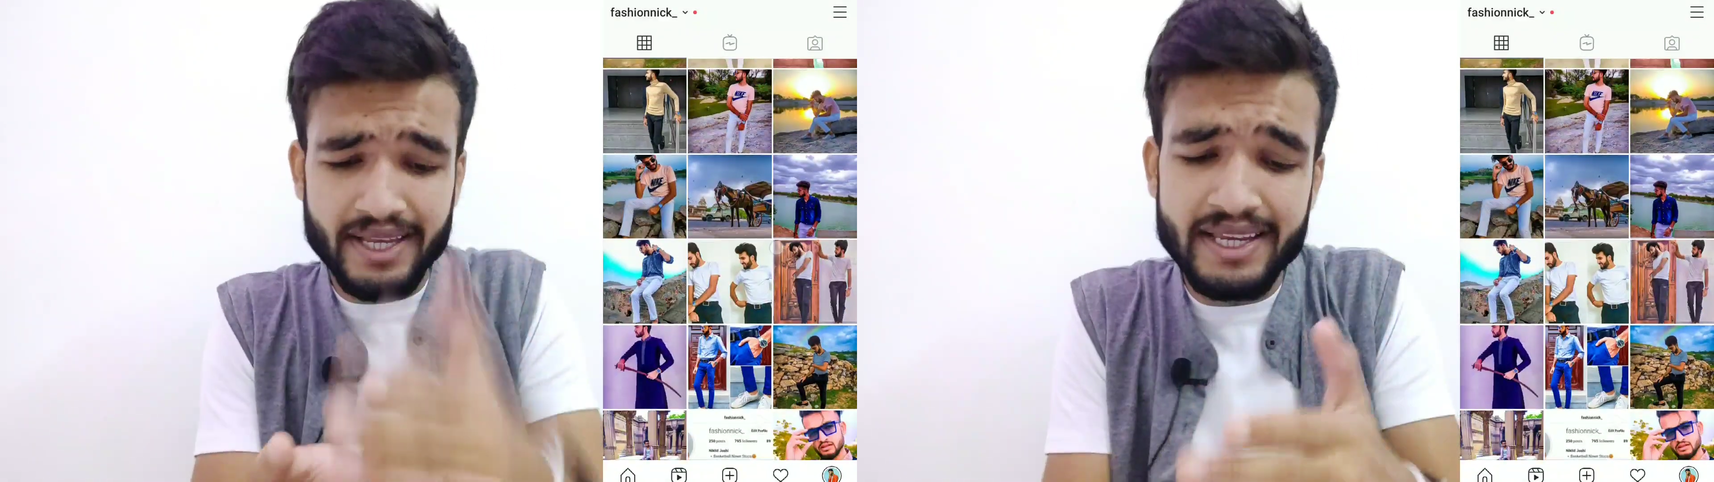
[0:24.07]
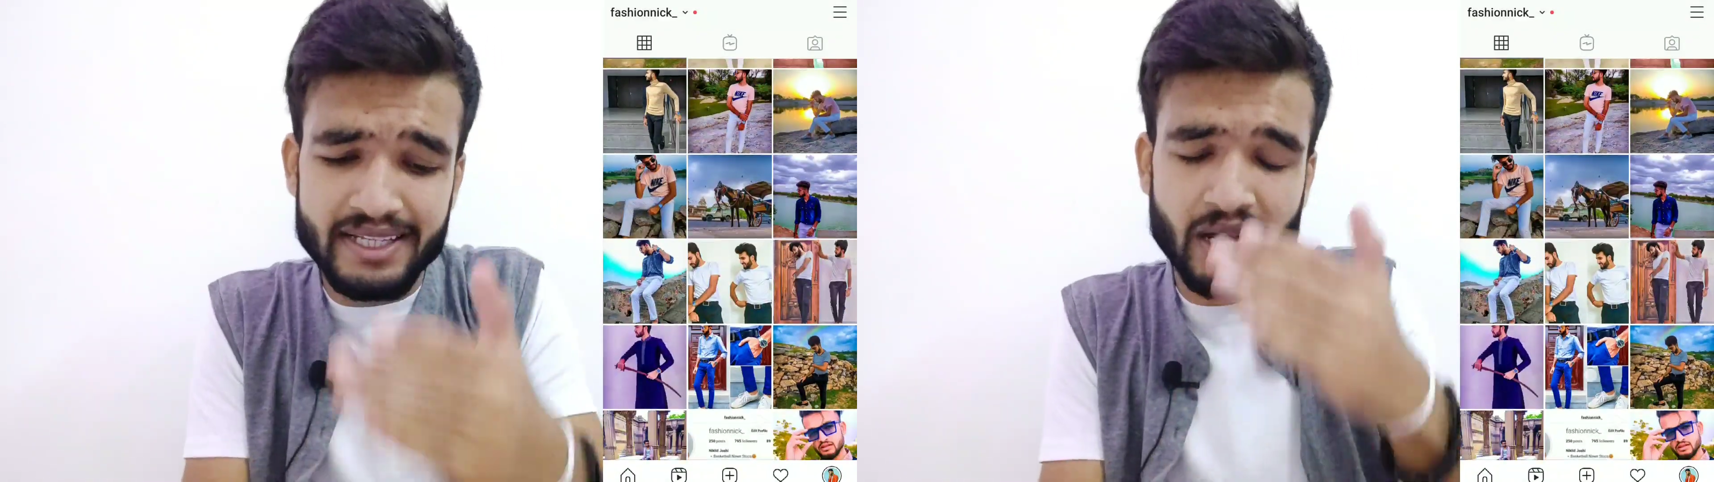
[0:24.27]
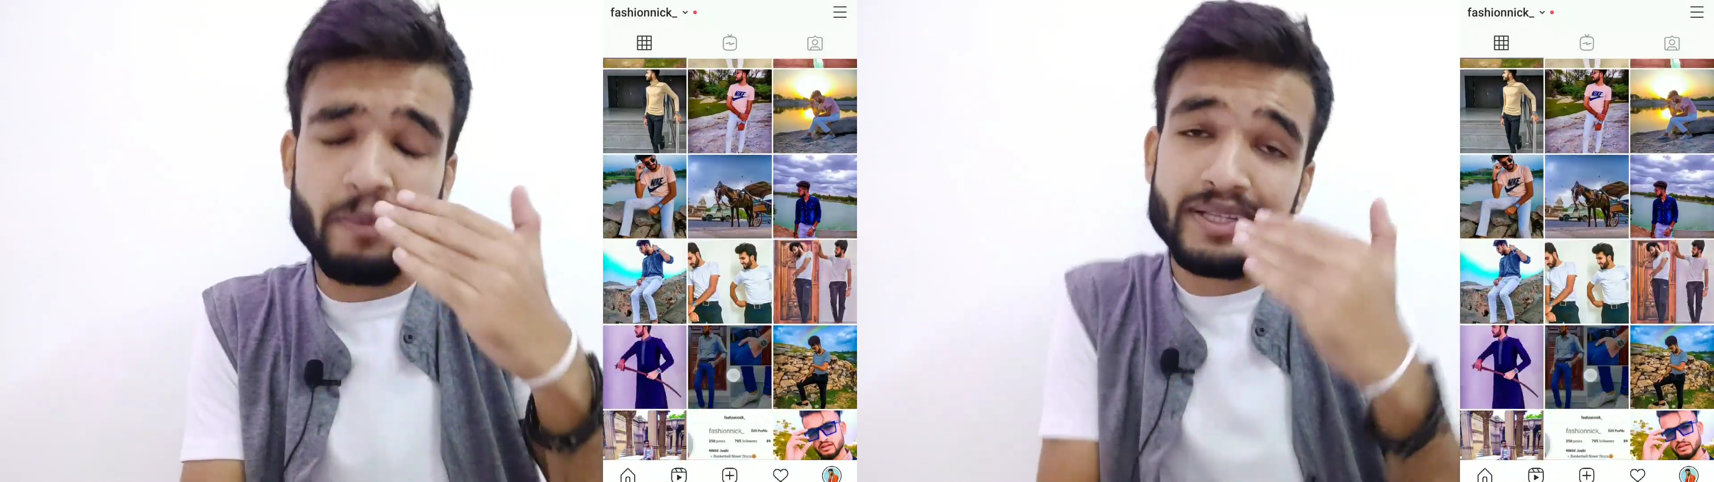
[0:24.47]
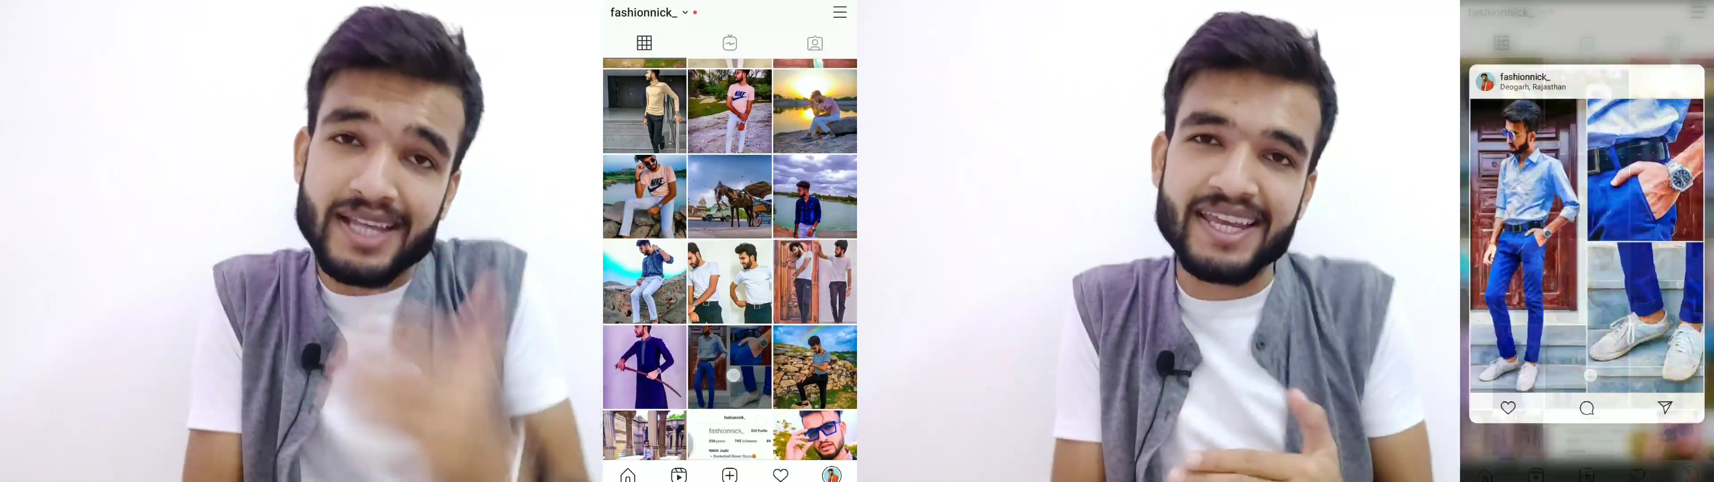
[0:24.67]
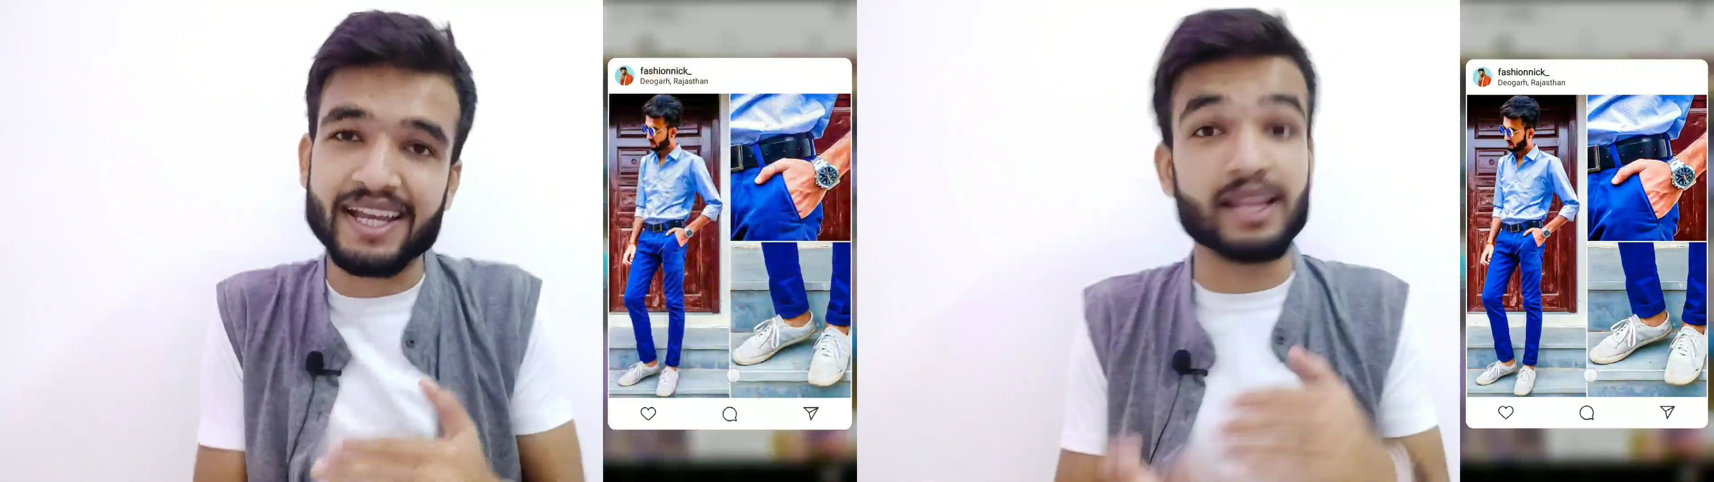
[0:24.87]
सही जगह पे
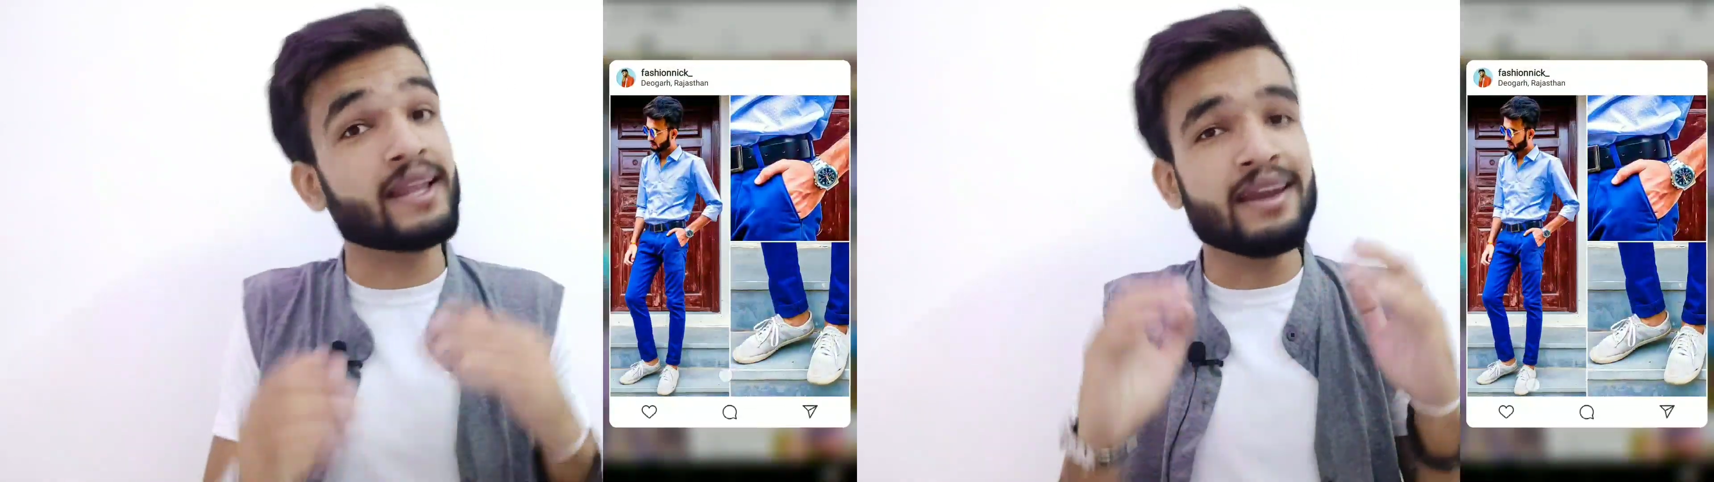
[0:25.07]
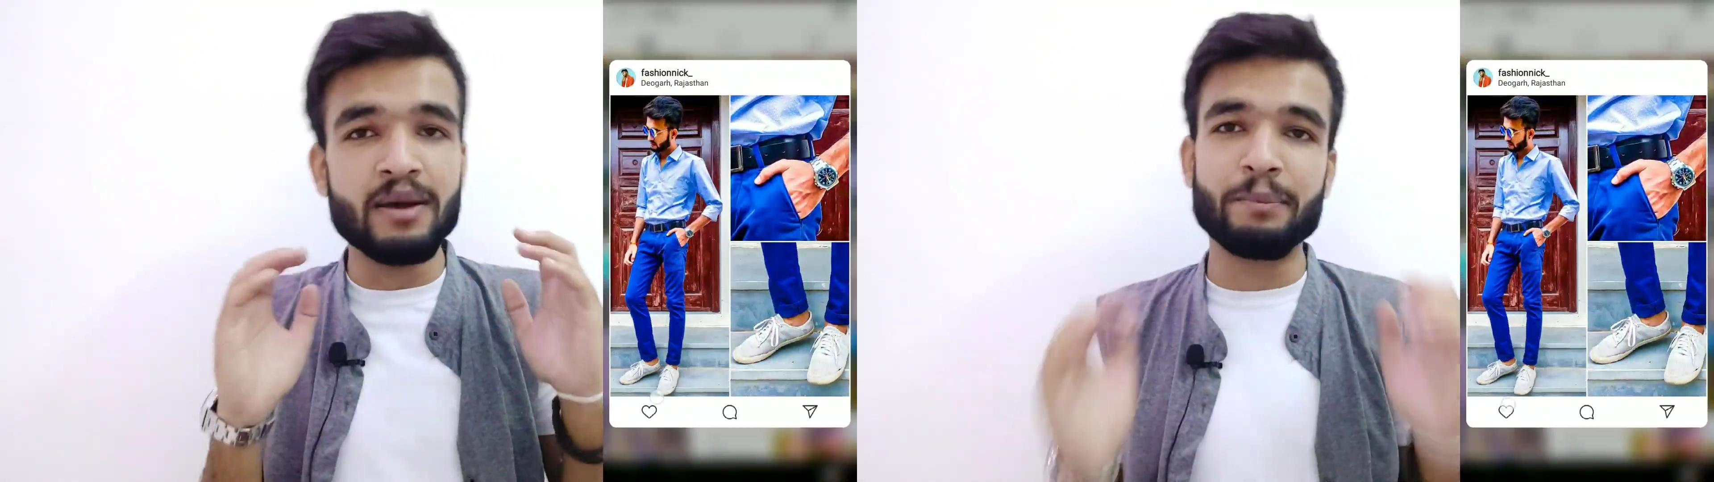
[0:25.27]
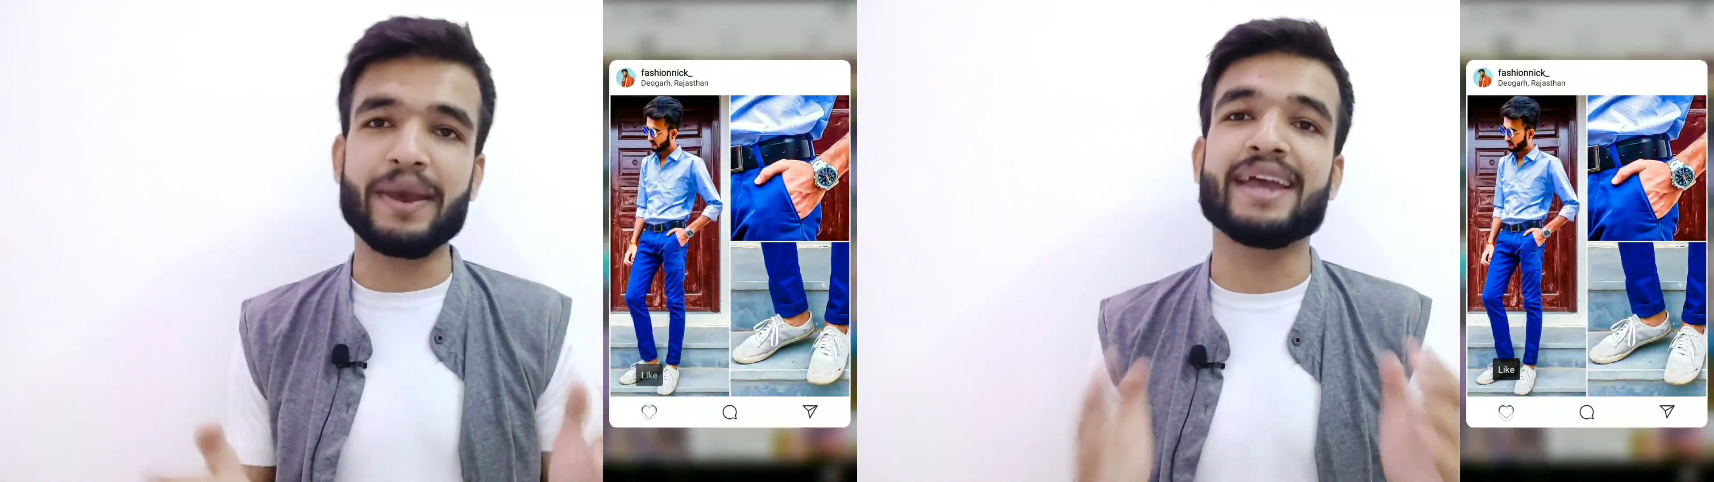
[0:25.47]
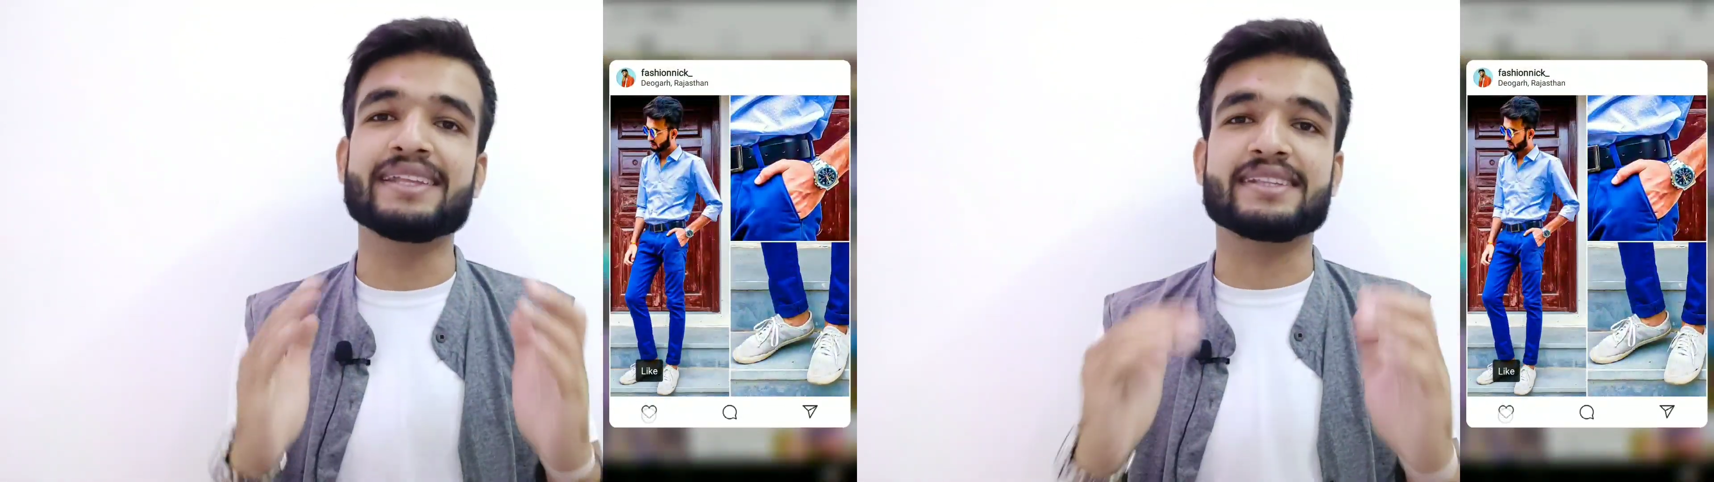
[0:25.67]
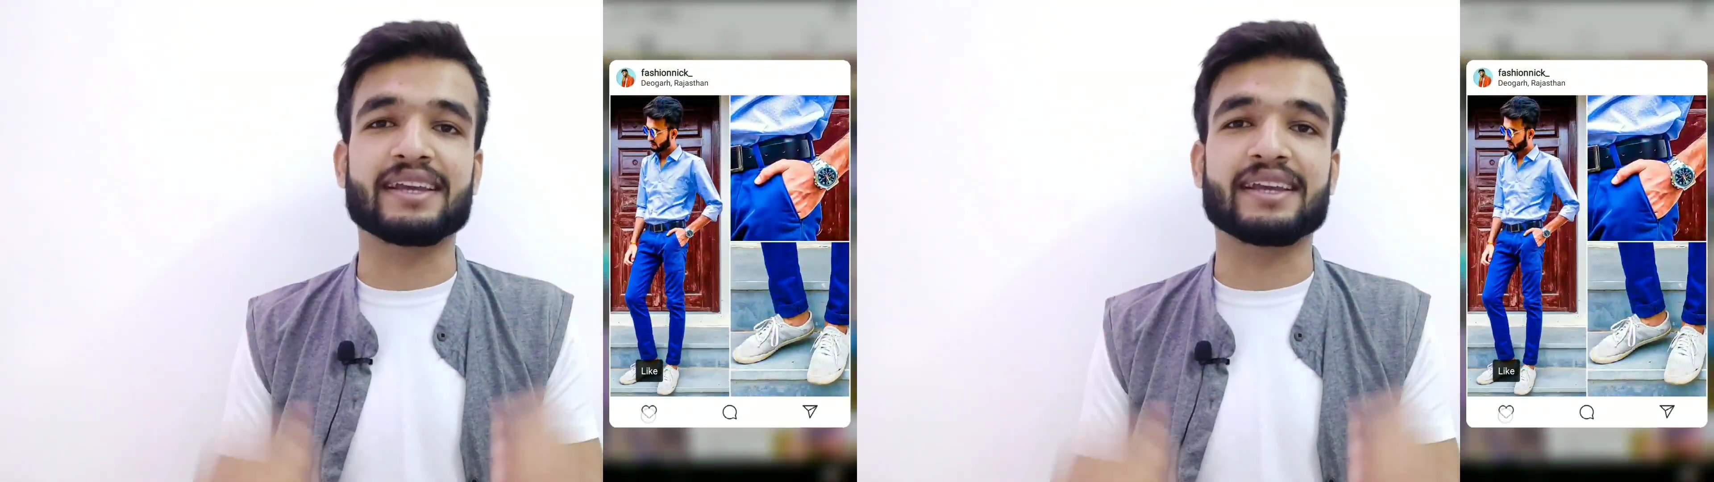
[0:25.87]
सही कलर पहन